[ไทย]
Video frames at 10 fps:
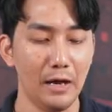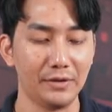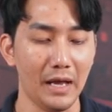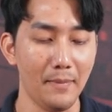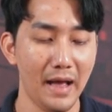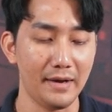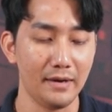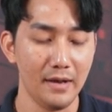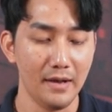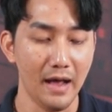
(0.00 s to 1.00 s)
เราสามารถ
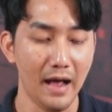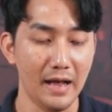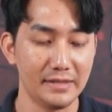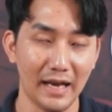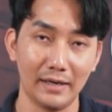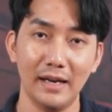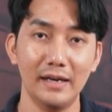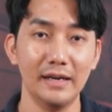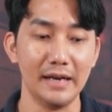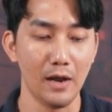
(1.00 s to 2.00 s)
จัดได้
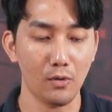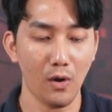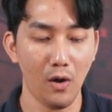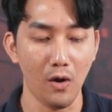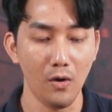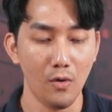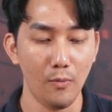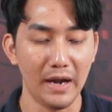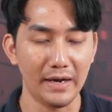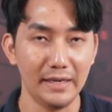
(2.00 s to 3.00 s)
เลย แล้วก็
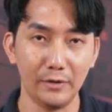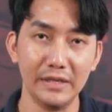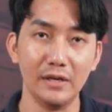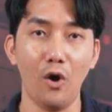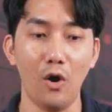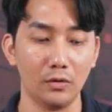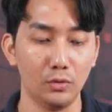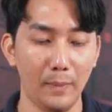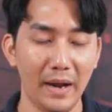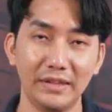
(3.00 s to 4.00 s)
เวลาที่เราดึงออก
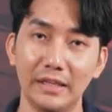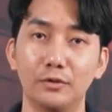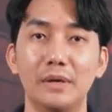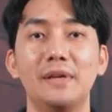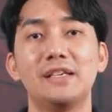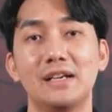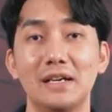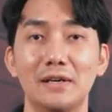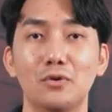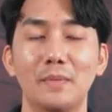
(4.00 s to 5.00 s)
ตัวพลาสติกตรงนี้มันจะ
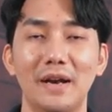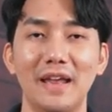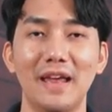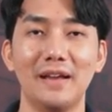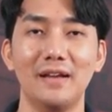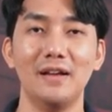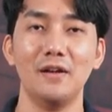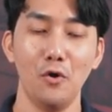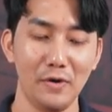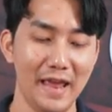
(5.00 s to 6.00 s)
คืนรูปนั่นเอง
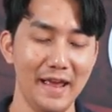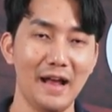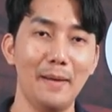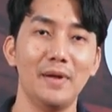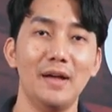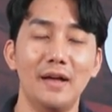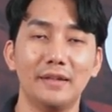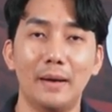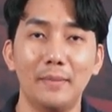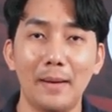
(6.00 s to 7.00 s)
โอเคครับ
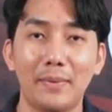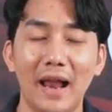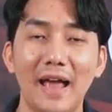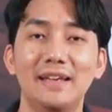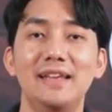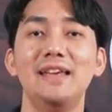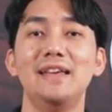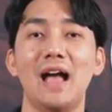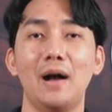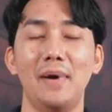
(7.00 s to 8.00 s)
สำหรับใครที่
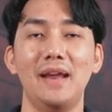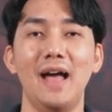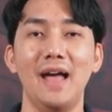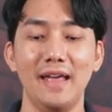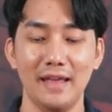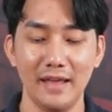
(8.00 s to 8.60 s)
ยังไม่ได้